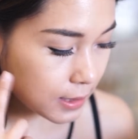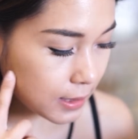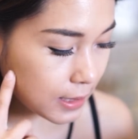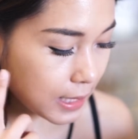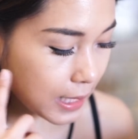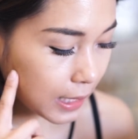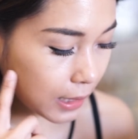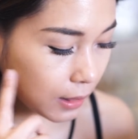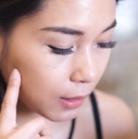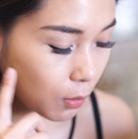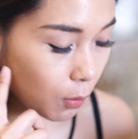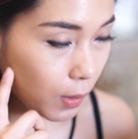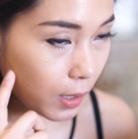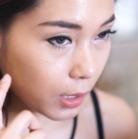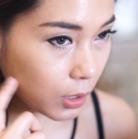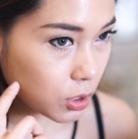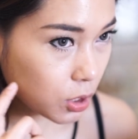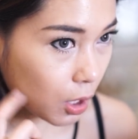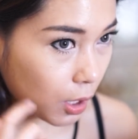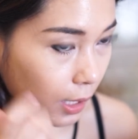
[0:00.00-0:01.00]
sedikit warna
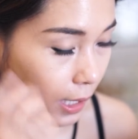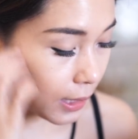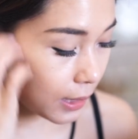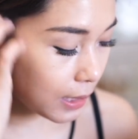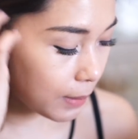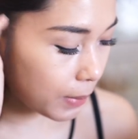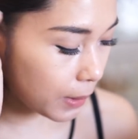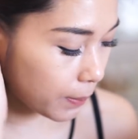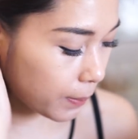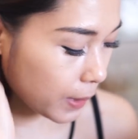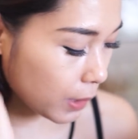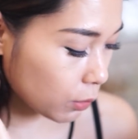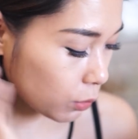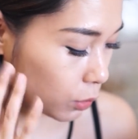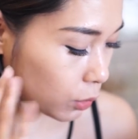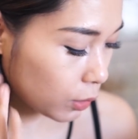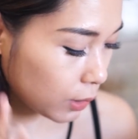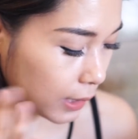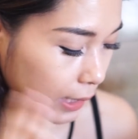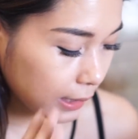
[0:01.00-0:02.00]
coklat di pipi
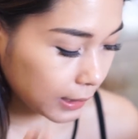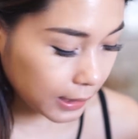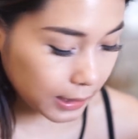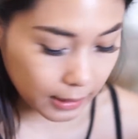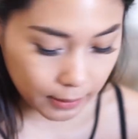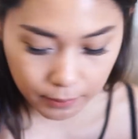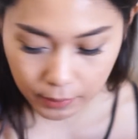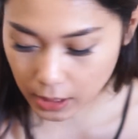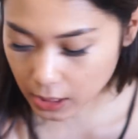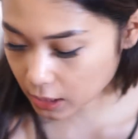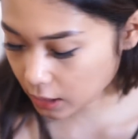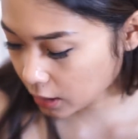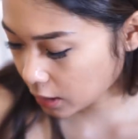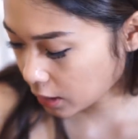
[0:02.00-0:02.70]
untuk kelihatan lebih